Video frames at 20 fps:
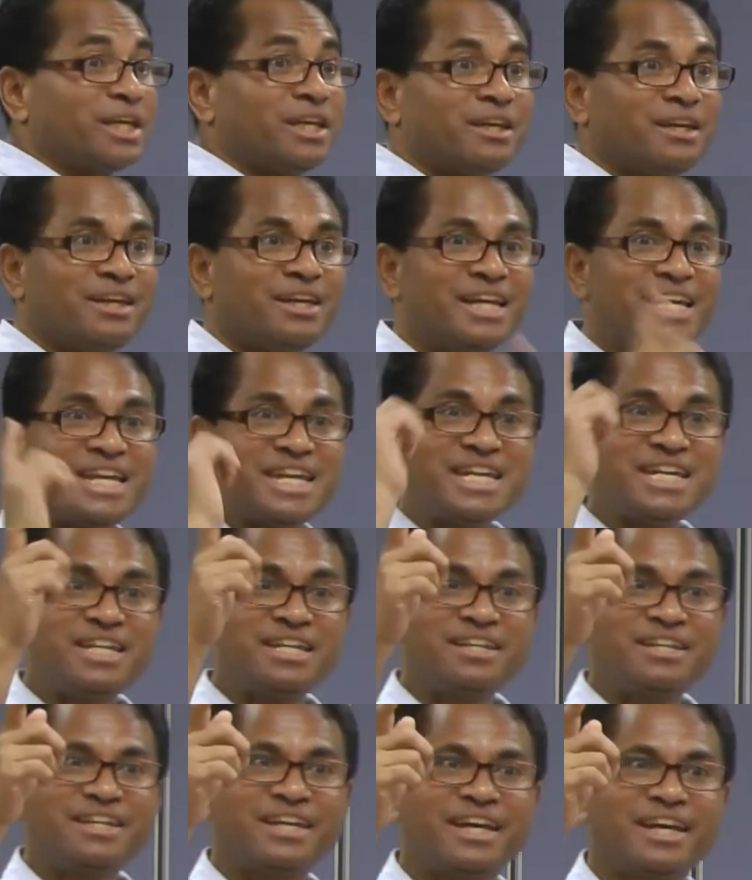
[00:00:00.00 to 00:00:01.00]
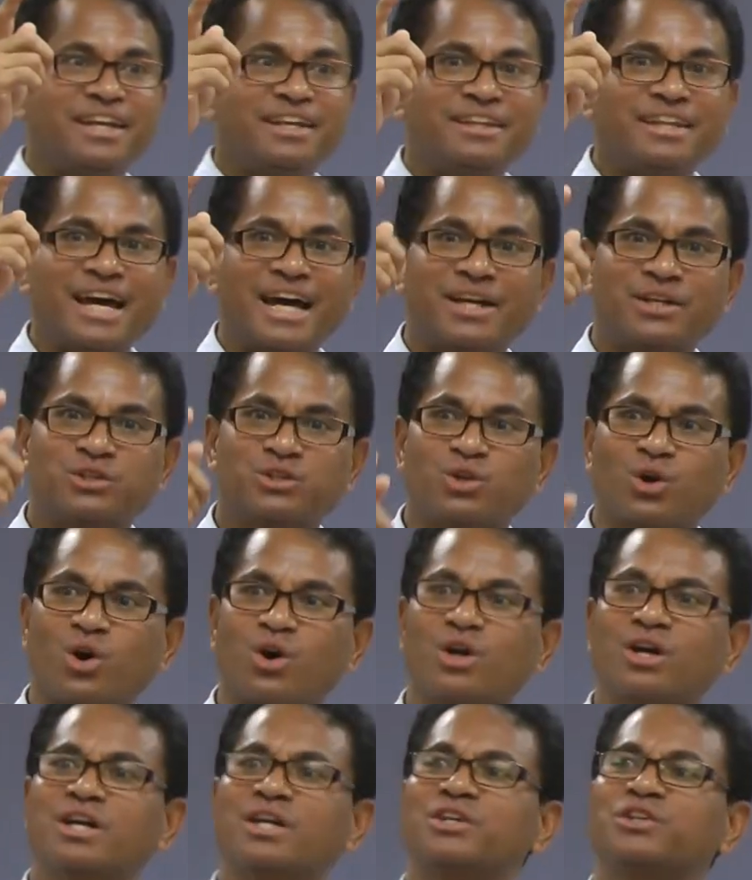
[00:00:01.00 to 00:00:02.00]
以一年当
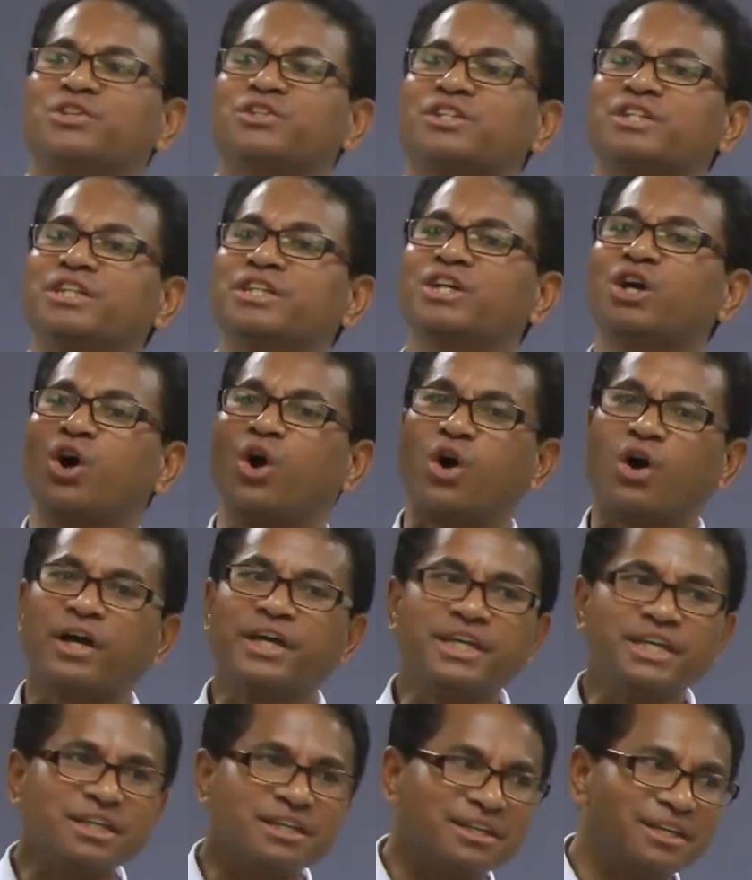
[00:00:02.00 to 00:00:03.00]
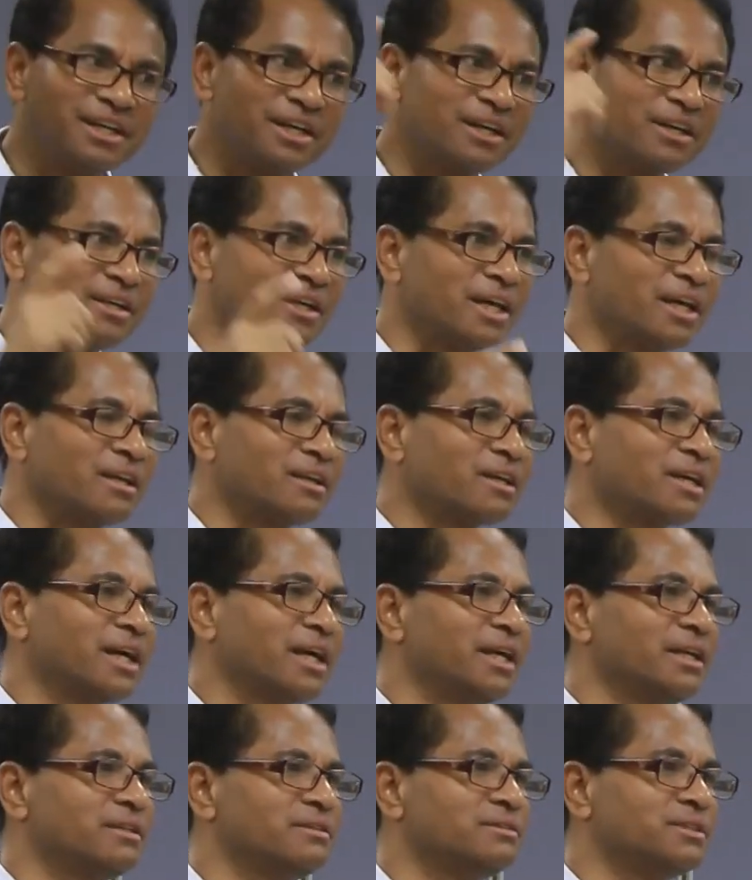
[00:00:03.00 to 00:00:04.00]
中只有一个人
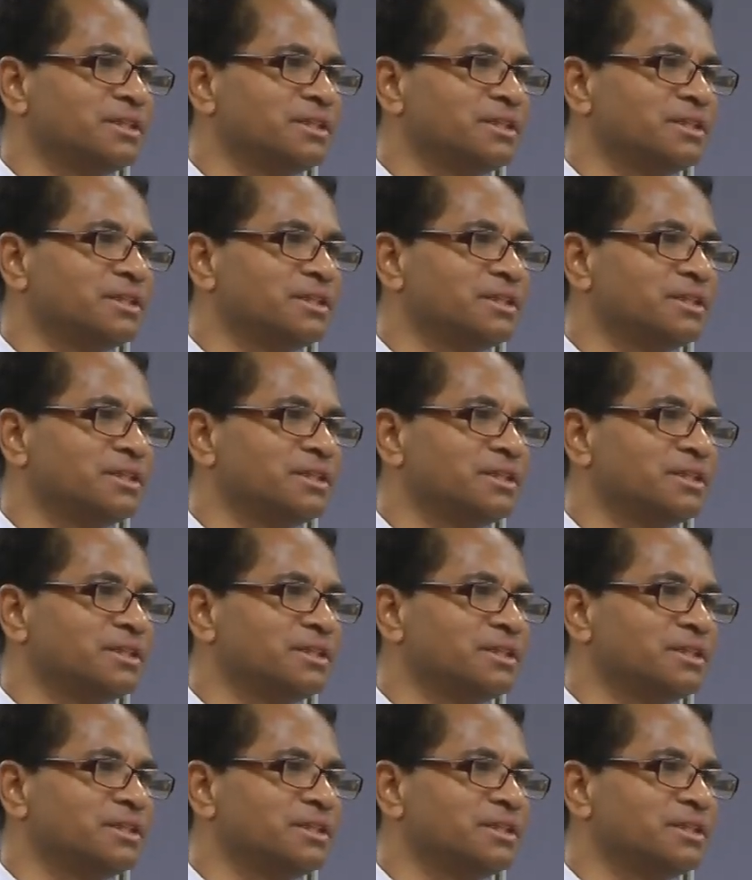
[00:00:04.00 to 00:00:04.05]
可以